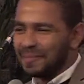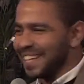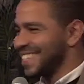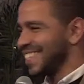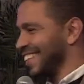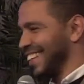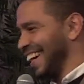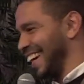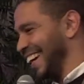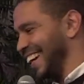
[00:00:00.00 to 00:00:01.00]
بس
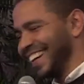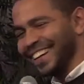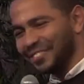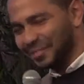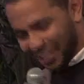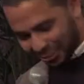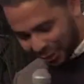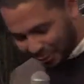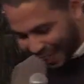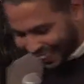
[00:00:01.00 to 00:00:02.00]
لكن مش
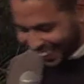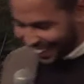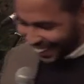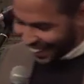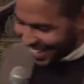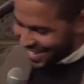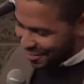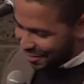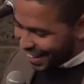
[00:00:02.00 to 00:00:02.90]
مش بعد كده للاسف